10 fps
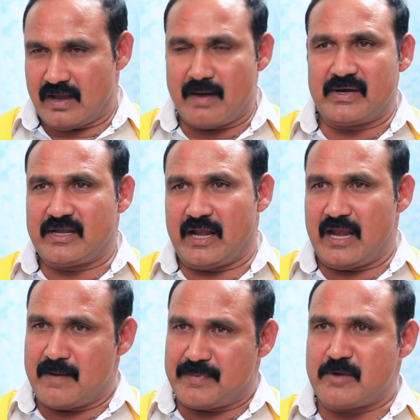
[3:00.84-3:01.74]
కాబట్టి
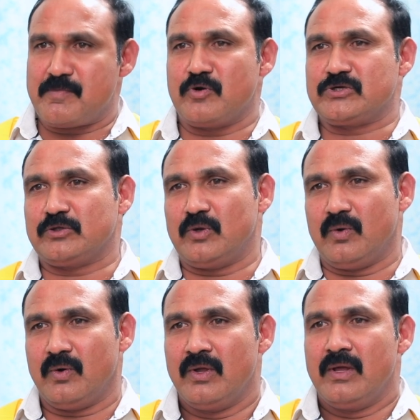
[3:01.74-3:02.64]
రేపటి
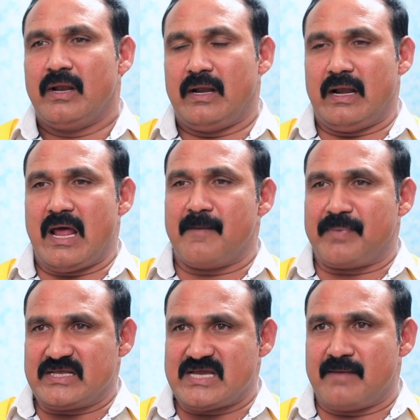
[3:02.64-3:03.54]
భవిష్యత్తులో నా
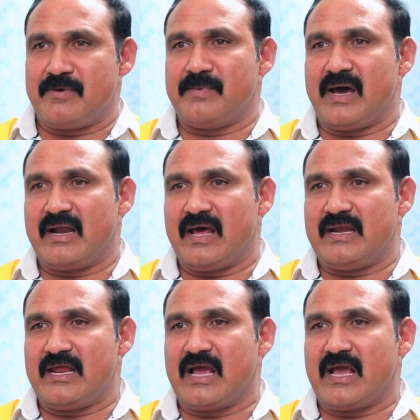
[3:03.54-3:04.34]
ప్రజాభిమానాన్ని